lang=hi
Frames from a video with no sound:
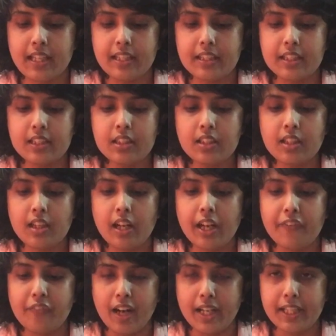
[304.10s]
अंदर
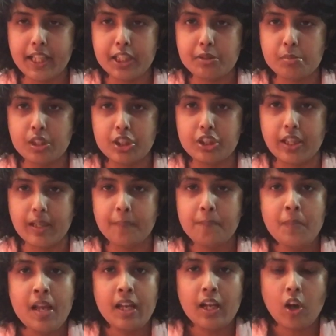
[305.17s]
एडवांटेज मिल जाए
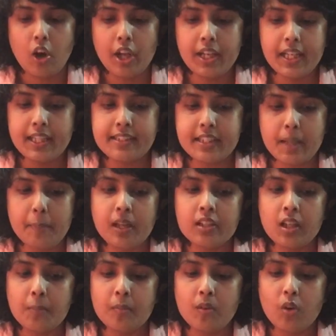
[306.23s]
और इसके बाद
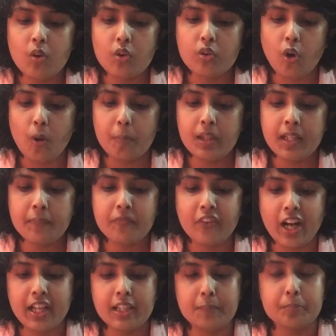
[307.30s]
हम नॉर्मली
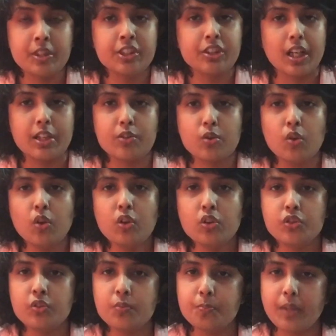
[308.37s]
वाइट अपनी चांस को
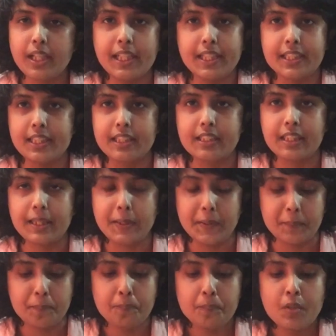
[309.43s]
बेगिन करता
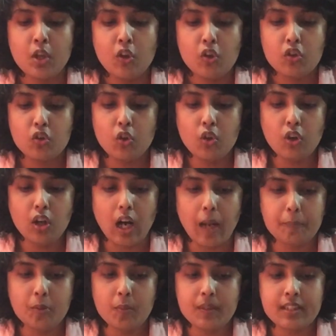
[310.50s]
है तो
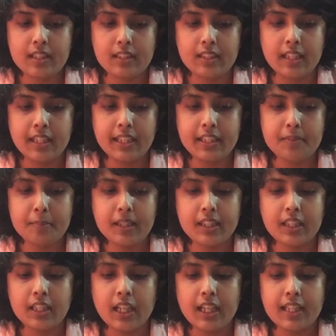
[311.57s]
आपको बस इतना ही इसमें
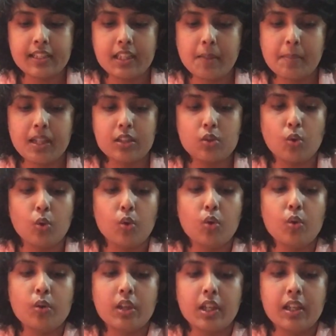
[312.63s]
करना है इसके बाद दोनों
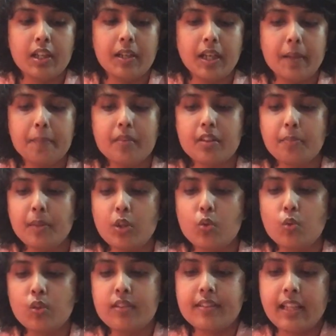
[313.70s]
ये इसमें
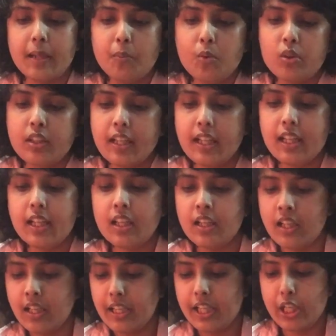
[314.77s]
रूल सेम होते हैं
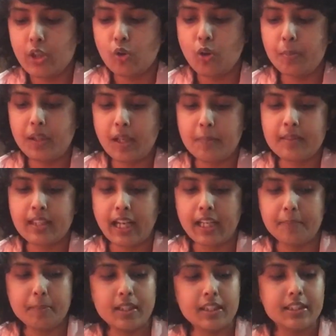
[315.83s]
इनको भी हम
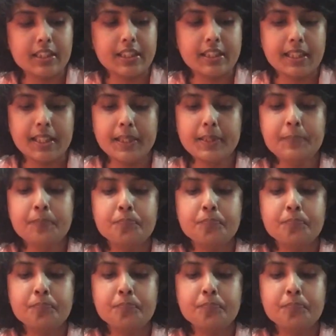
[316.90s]
साइड में रख देते हैं